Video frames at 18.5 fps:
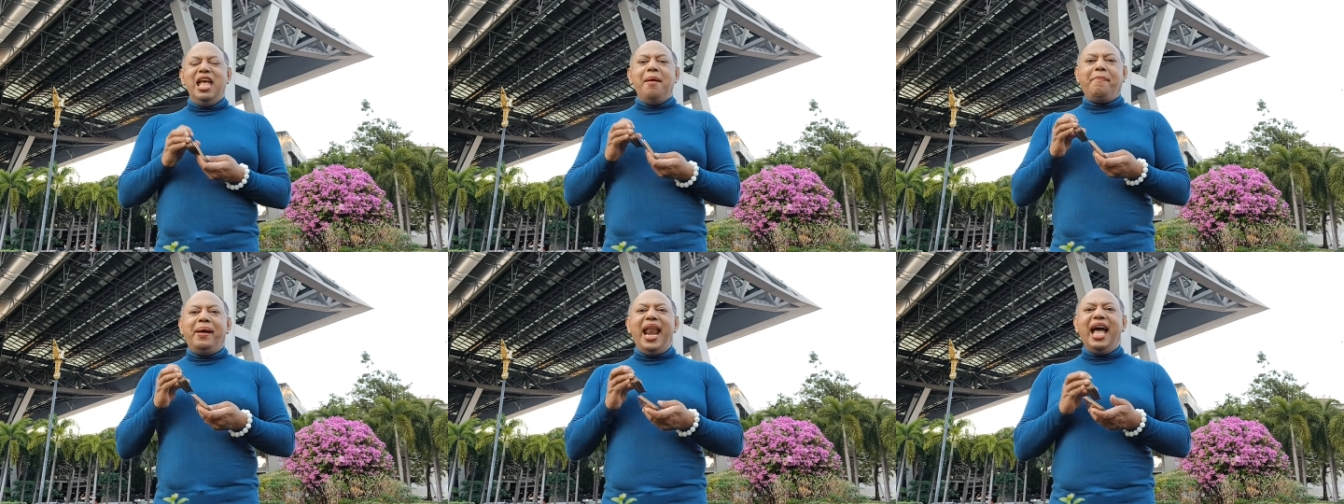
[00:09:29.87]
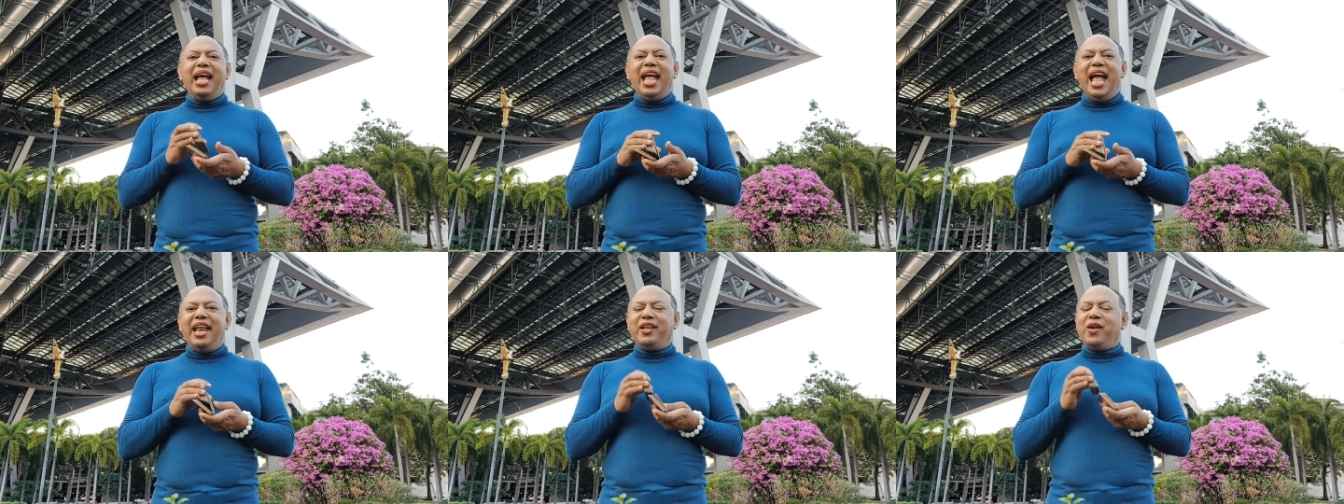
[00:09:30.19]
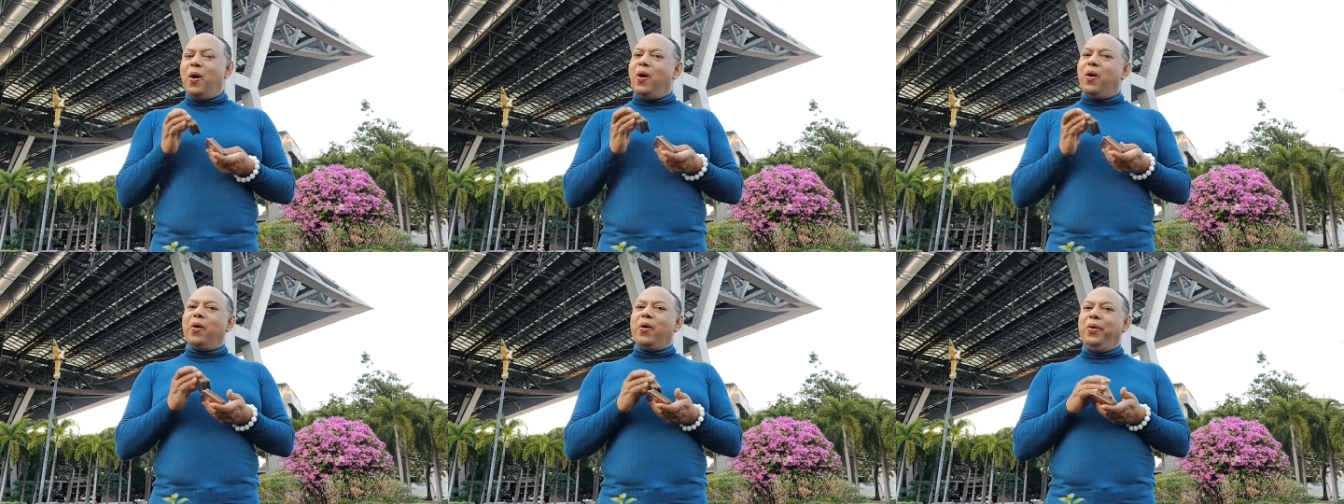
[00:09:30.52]
พลังงานข
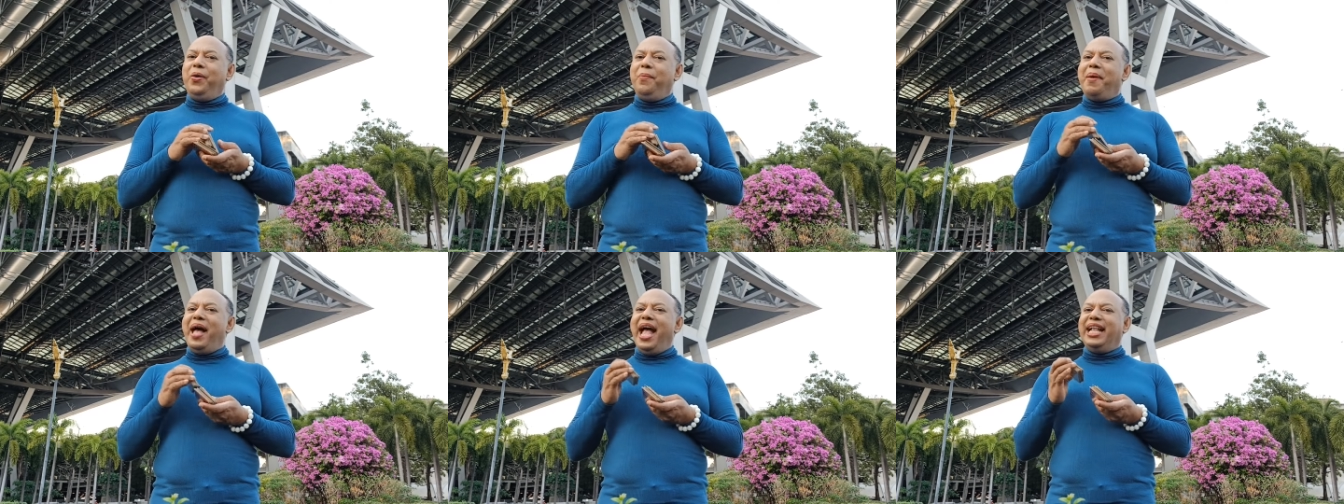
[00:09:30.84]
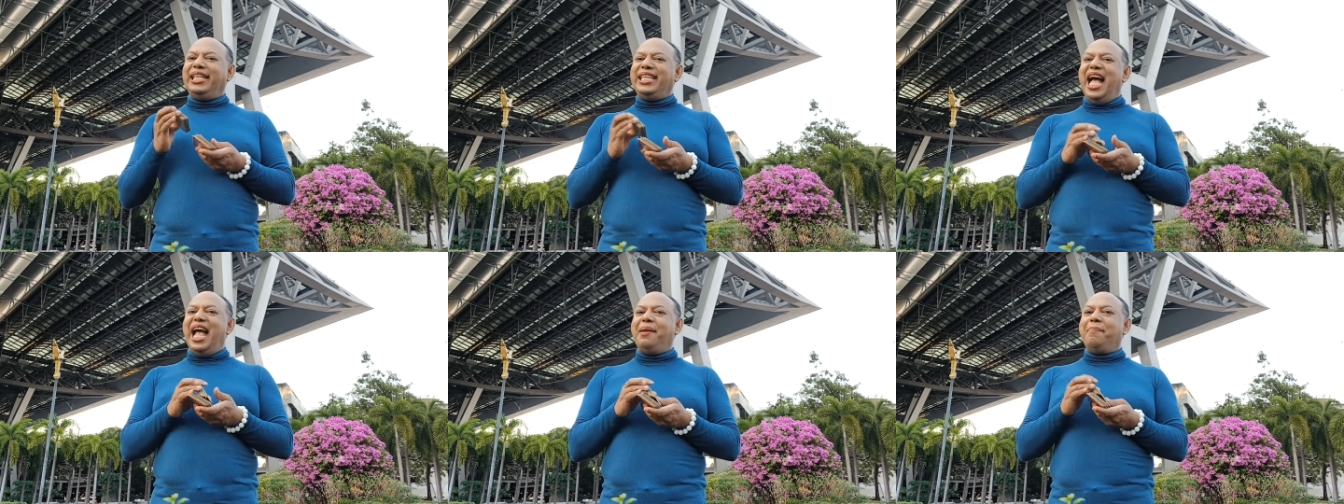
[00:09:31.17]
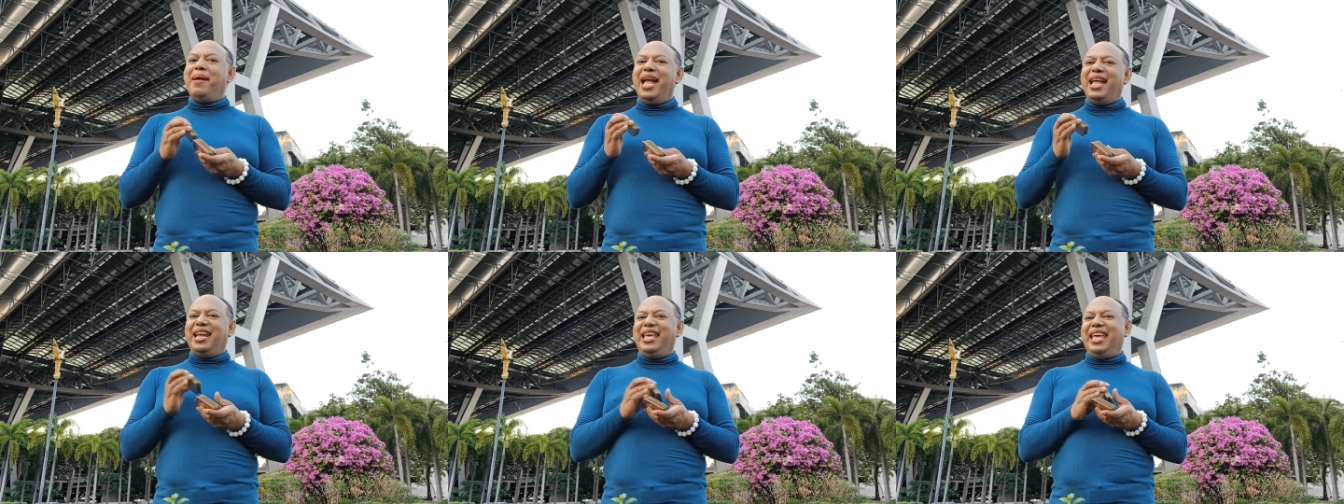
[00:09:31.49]
องครูบาอาจารย์
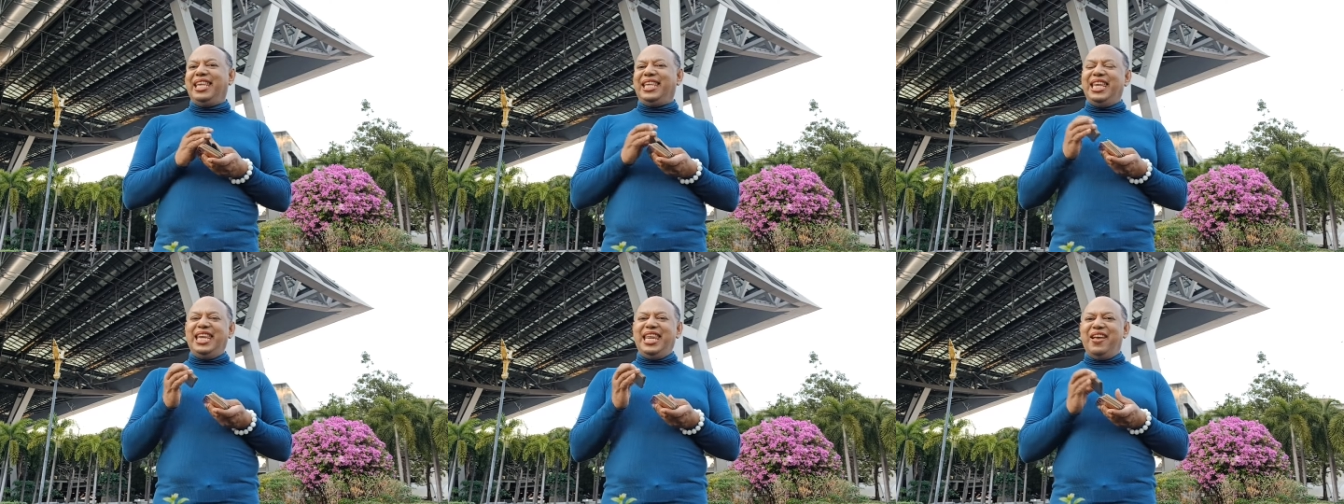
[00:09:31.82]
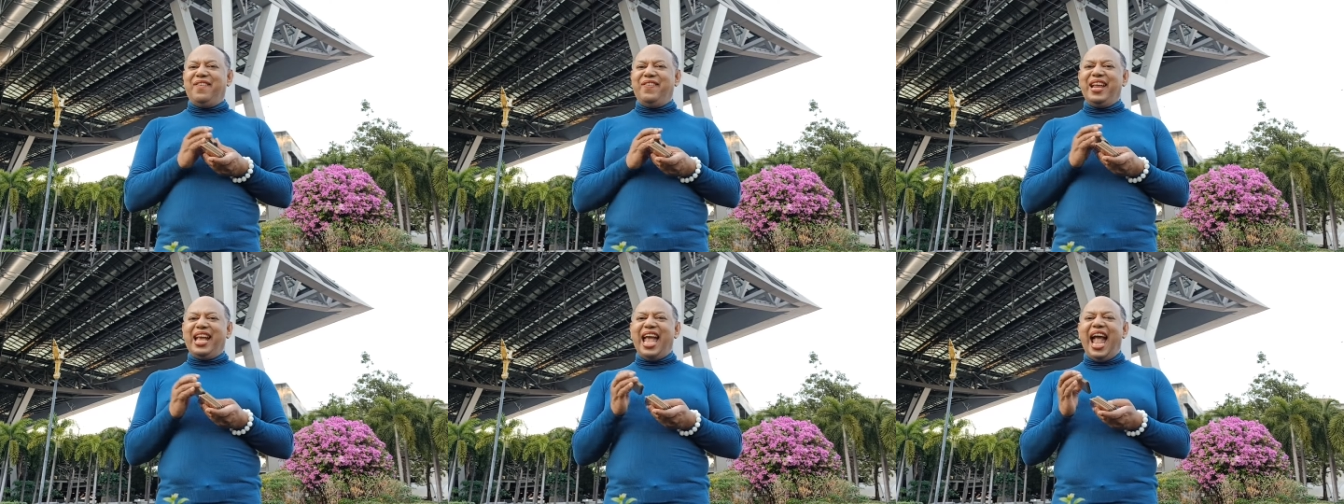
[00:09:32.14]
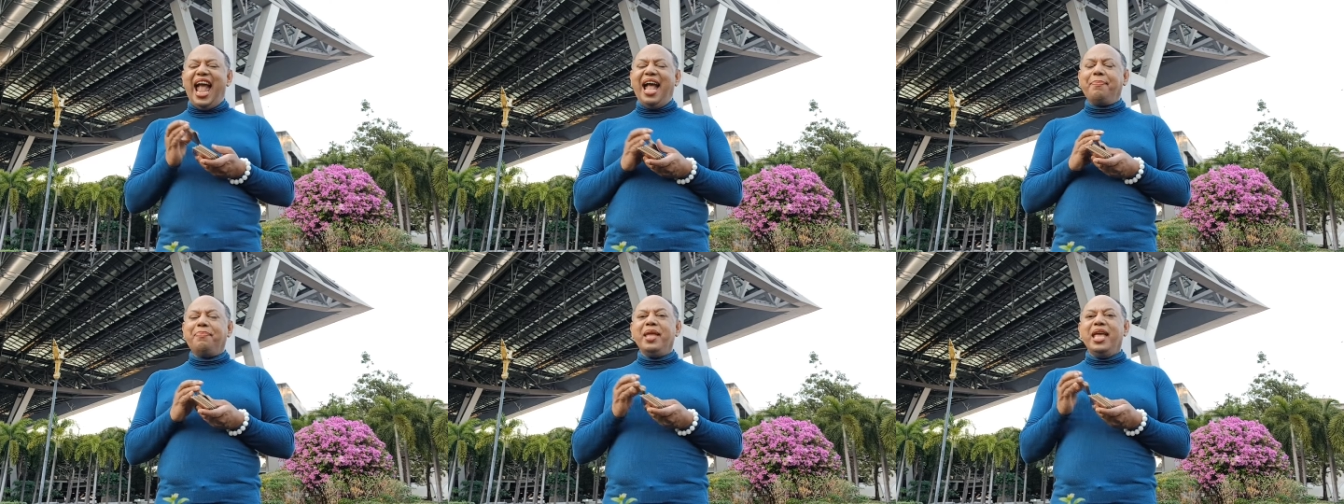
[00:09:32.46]
มาเลยทีเดียวนะคะ
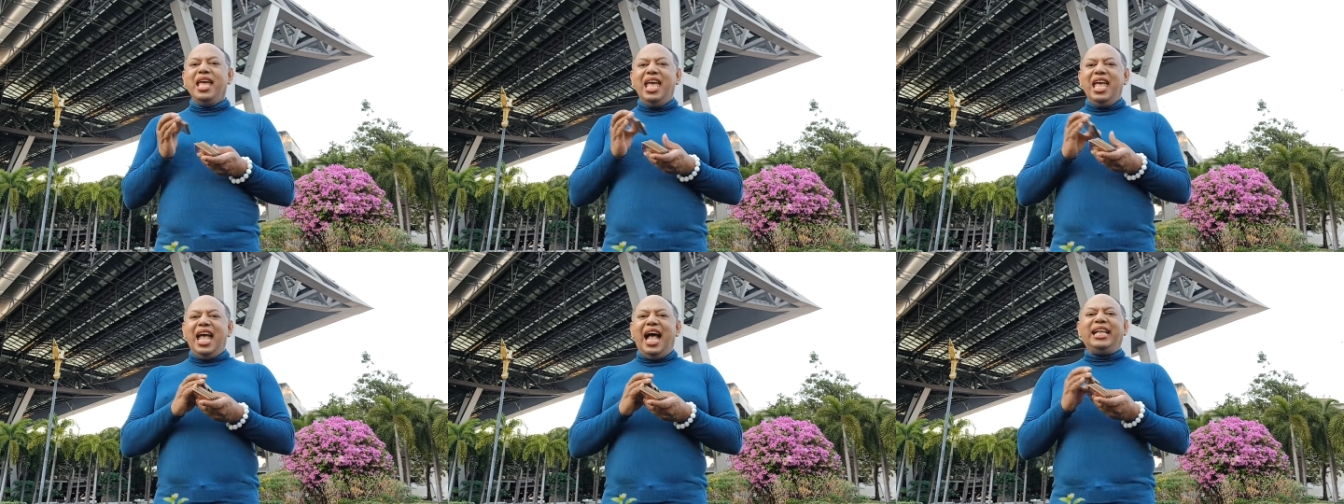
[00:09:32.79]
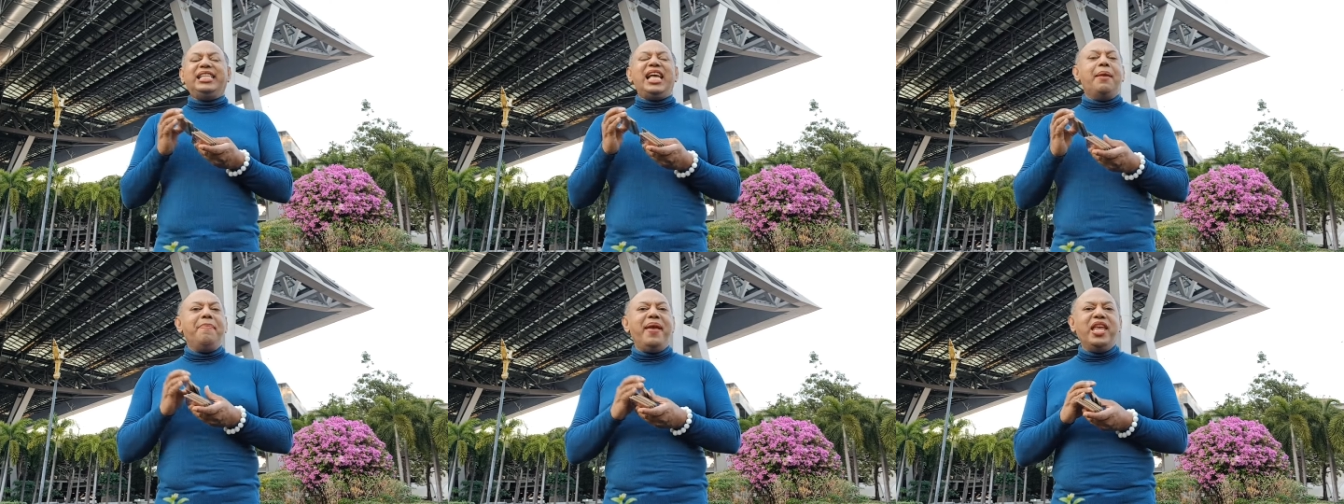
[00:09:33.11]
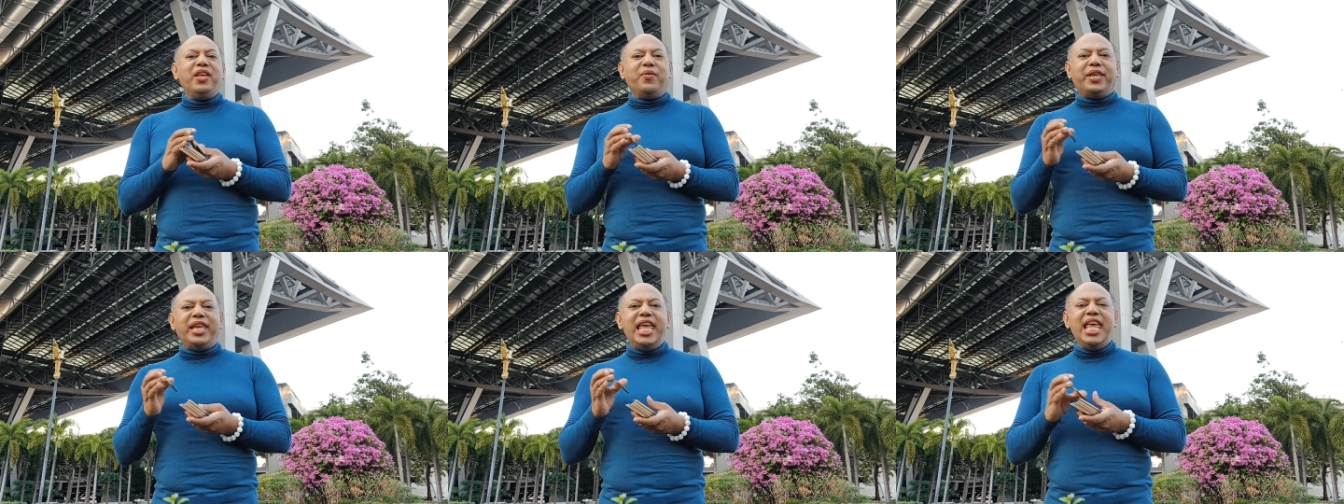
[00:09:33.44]
อาจารย์เบย์อ
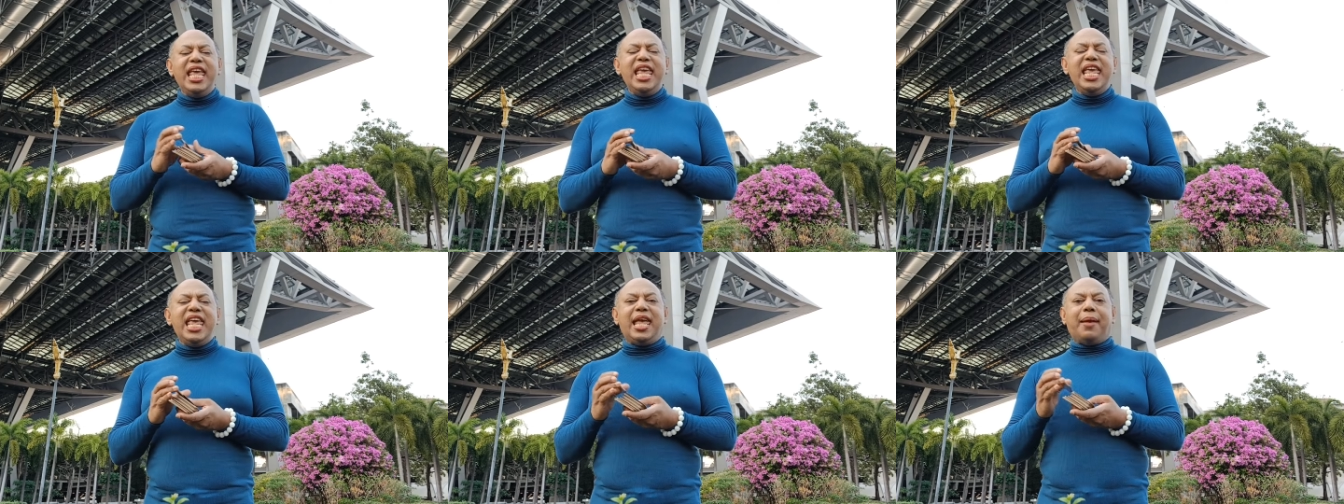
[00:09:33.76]
ยู่ที่